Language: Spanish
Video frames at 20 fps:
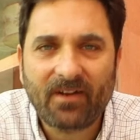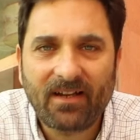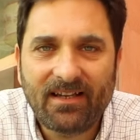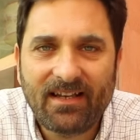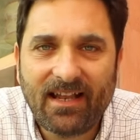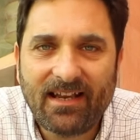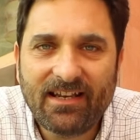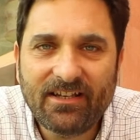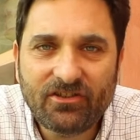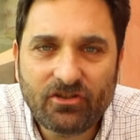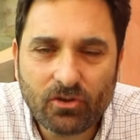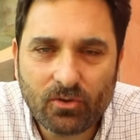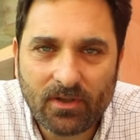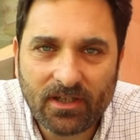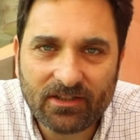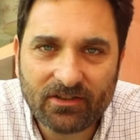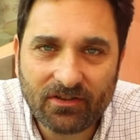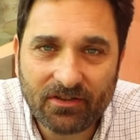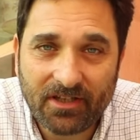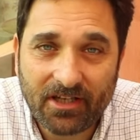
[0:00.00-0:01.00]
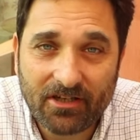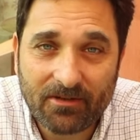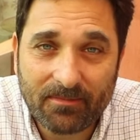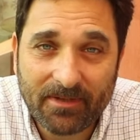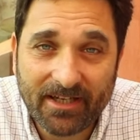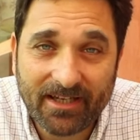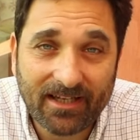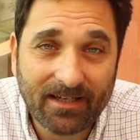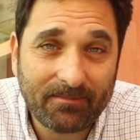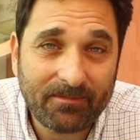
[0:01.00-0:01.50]
La lechuga todavía no
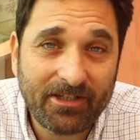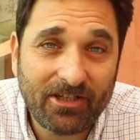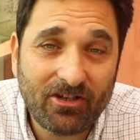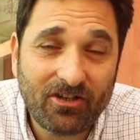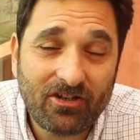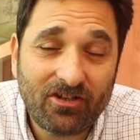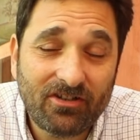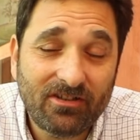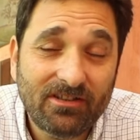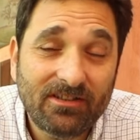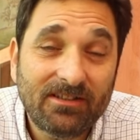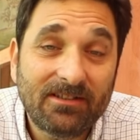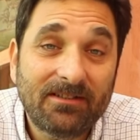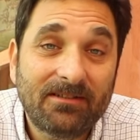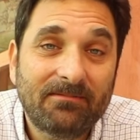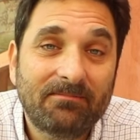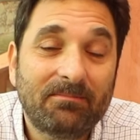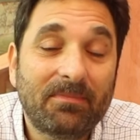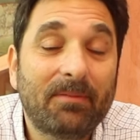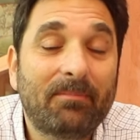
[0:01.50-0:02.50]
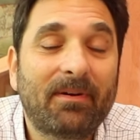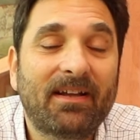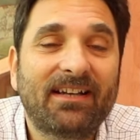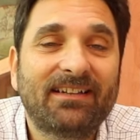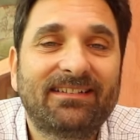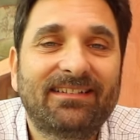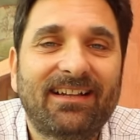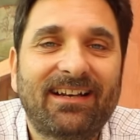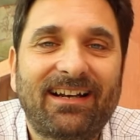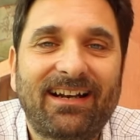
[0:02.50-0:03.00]
me germinó, me
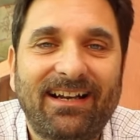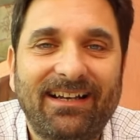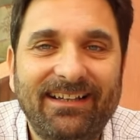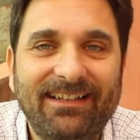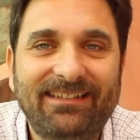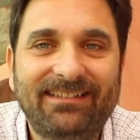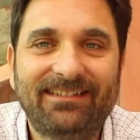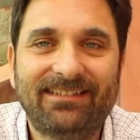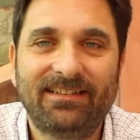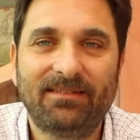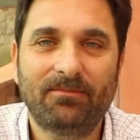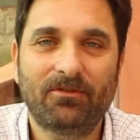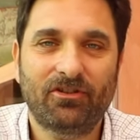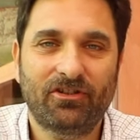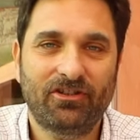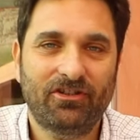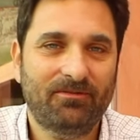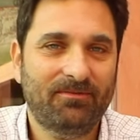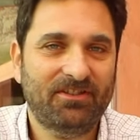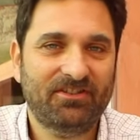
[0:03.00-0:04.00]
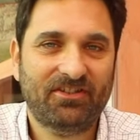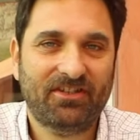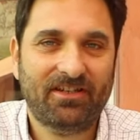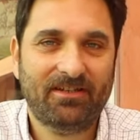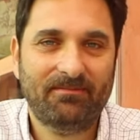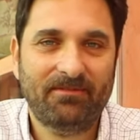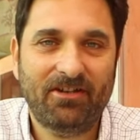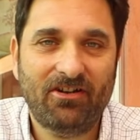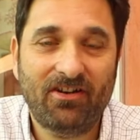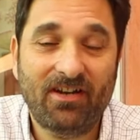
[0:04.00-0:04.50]
parece rarísimo que no me haya
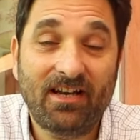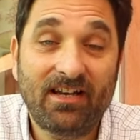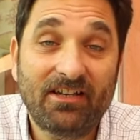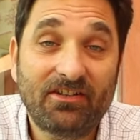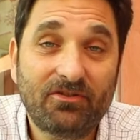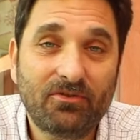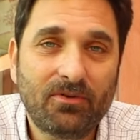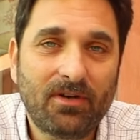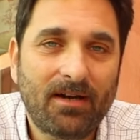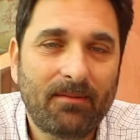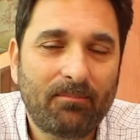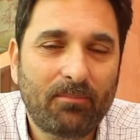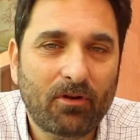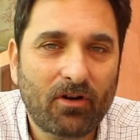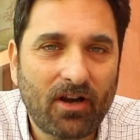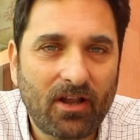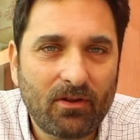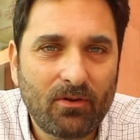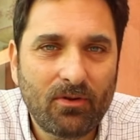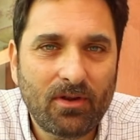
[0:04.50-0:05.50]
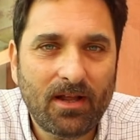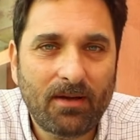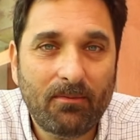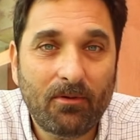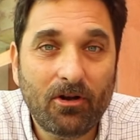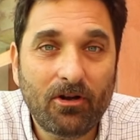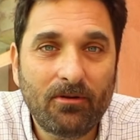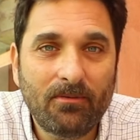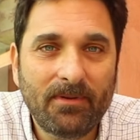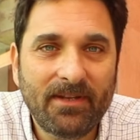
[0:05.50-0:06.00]
germinado la lechuga, por las dudas
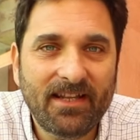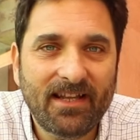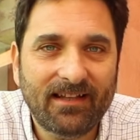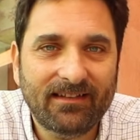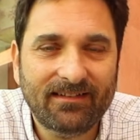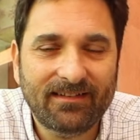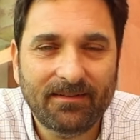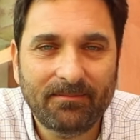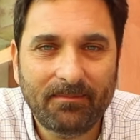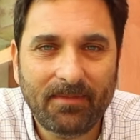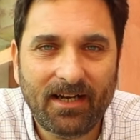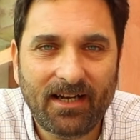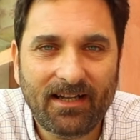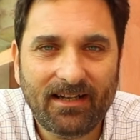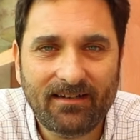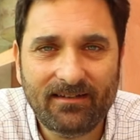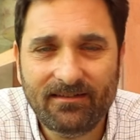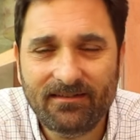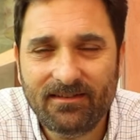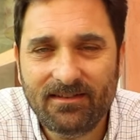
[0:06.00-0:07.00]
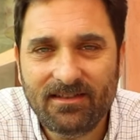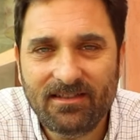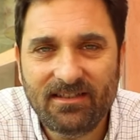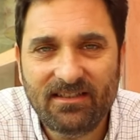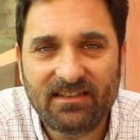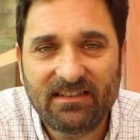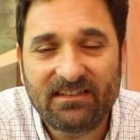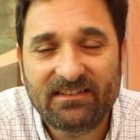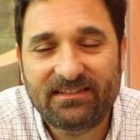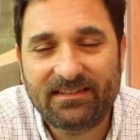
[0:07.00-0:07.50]
volví a sembrar,
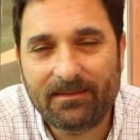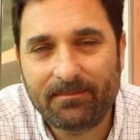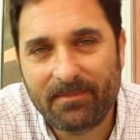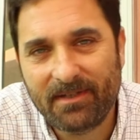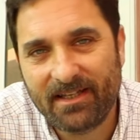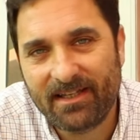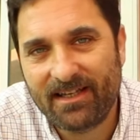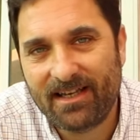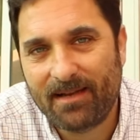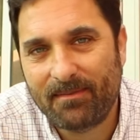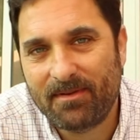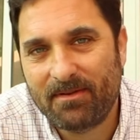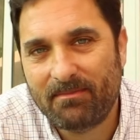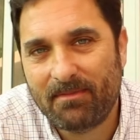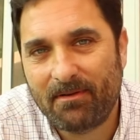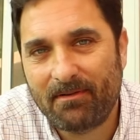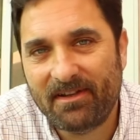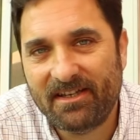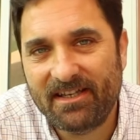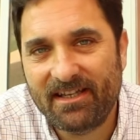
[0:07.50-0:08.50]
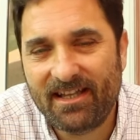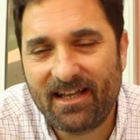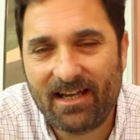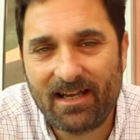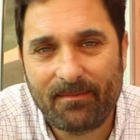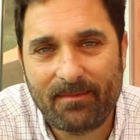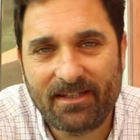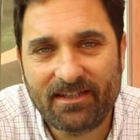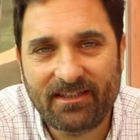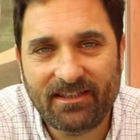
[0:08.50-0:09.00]
sembré de la misma variedad,
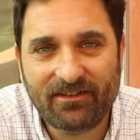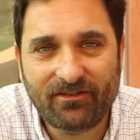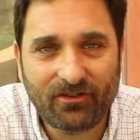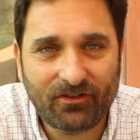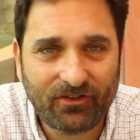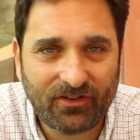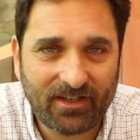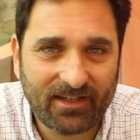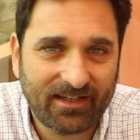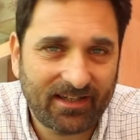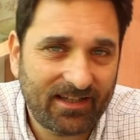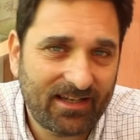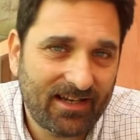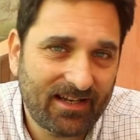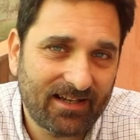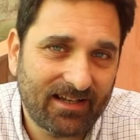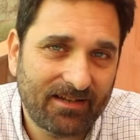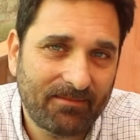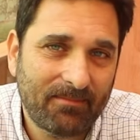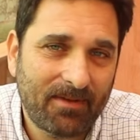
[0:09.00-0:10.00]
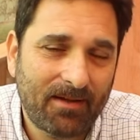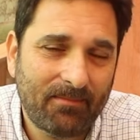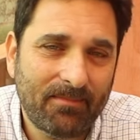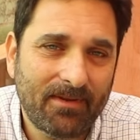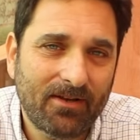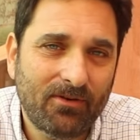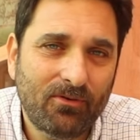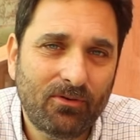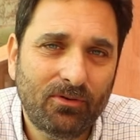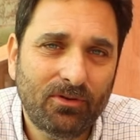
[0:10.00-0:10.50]
la mantecosa, que es la que más
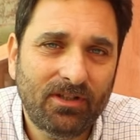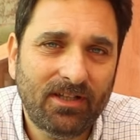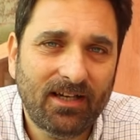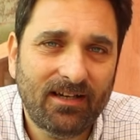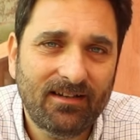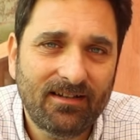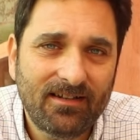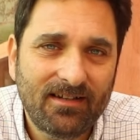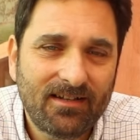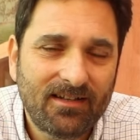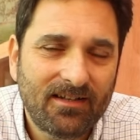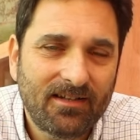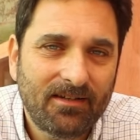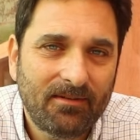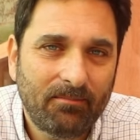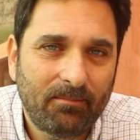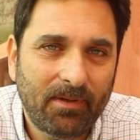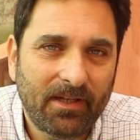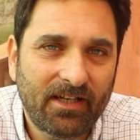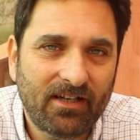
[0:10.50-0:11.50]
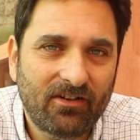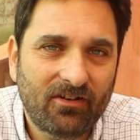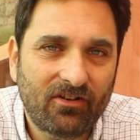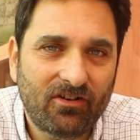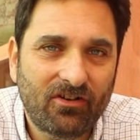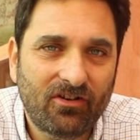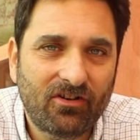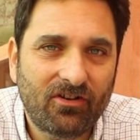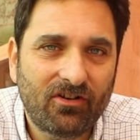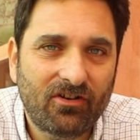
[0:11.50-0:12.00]
me gusta,
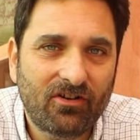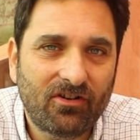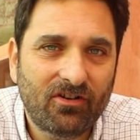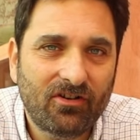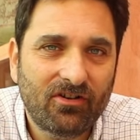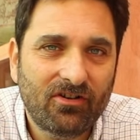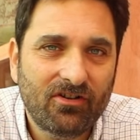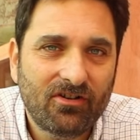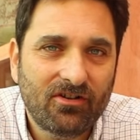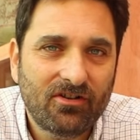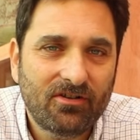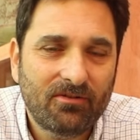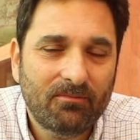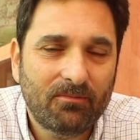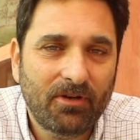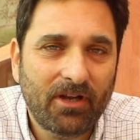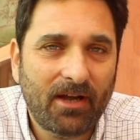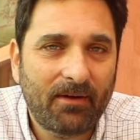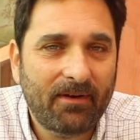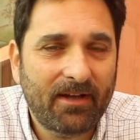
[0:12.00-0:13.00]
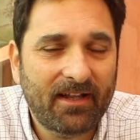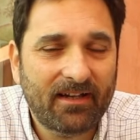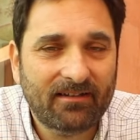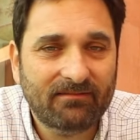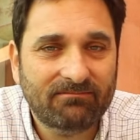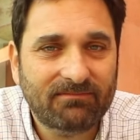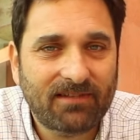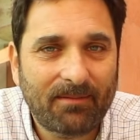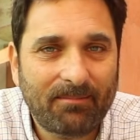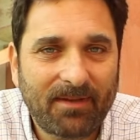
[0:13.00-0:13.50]
pero voy a
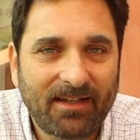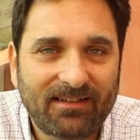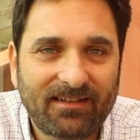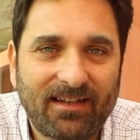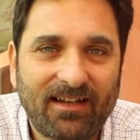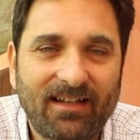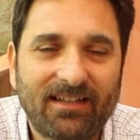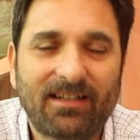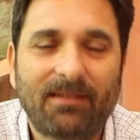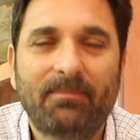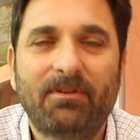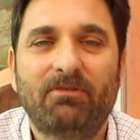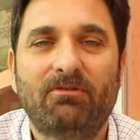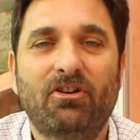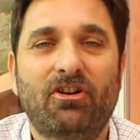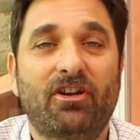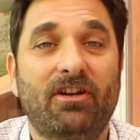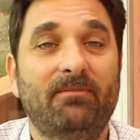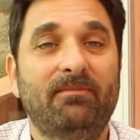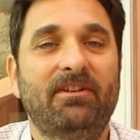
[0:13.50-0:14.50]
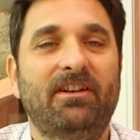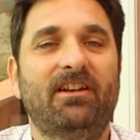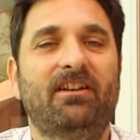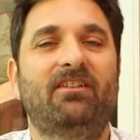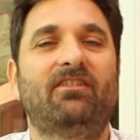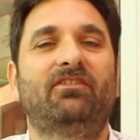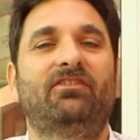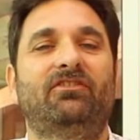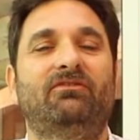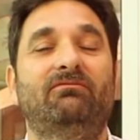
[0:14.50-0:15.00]
ver, capaz haga también unos
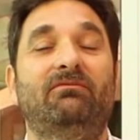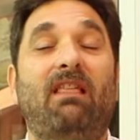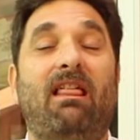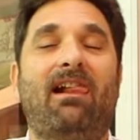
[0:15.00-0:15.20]
gemineros,